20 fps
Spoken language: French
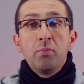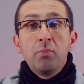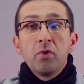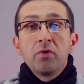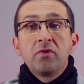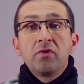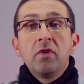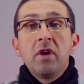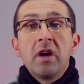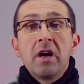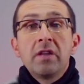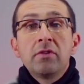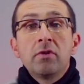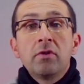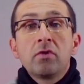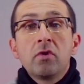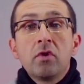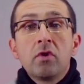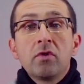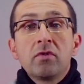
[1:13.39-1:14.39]
Pour cela,
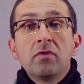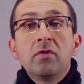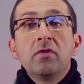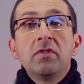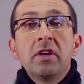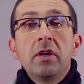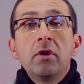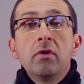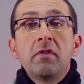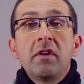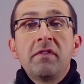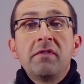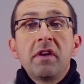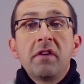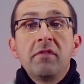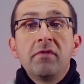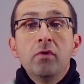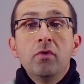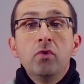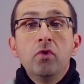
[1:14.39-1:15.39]
notre camp social devra
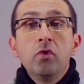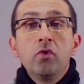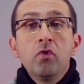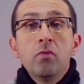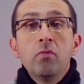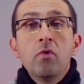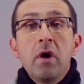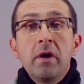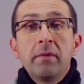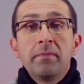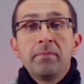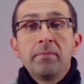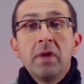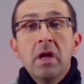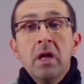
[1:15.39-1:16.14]
faire feu de tout bois,